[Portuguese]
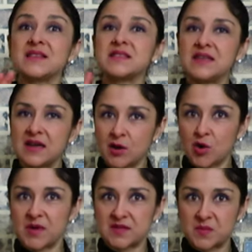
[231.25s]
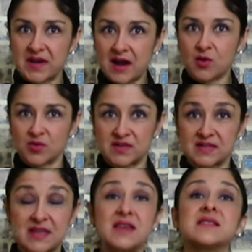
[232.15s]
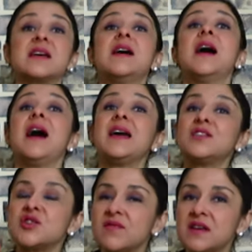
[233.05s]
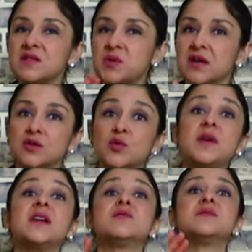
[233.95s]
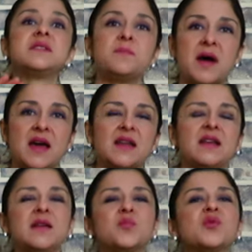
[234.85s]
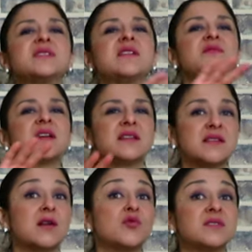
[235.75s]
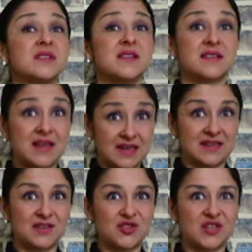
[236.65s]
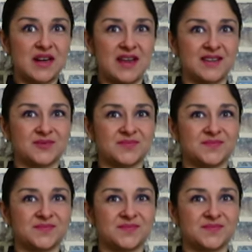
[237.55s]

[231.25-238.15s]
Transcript: Assim que ela começa a pegar a consistência, ela já vai espirrando menos e para. E depois ela fica nessa consistência linda de geleia.